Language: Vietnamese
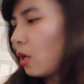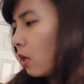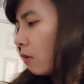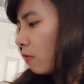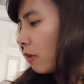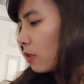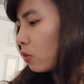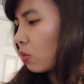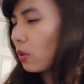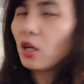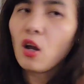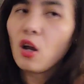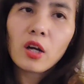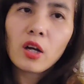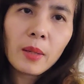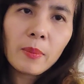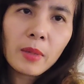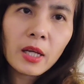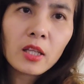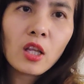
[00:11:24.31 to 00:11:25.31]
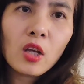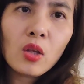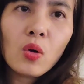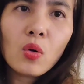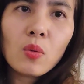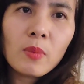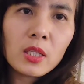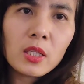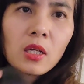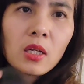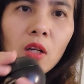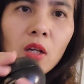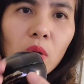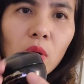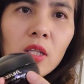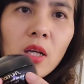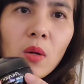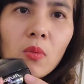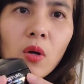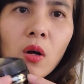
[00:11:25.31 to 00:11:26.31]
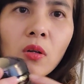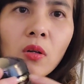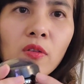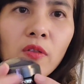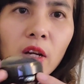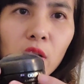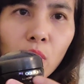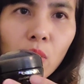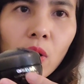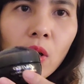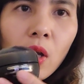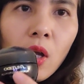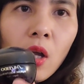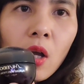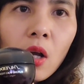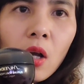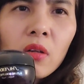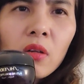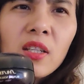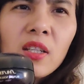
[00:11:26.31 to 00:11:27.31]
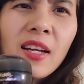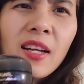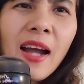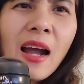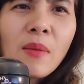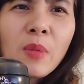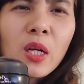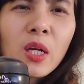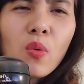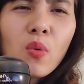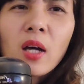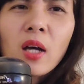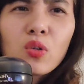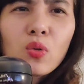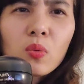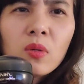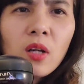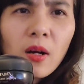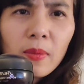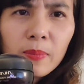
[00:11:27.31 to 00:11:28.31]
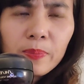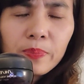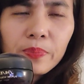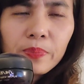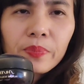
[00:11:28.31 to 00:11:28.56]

và dùng cái lọ kem này thế thôi mình chỉ cần quan trọng có như vậy thôi còn những cái khác mình không cần dùng cũng được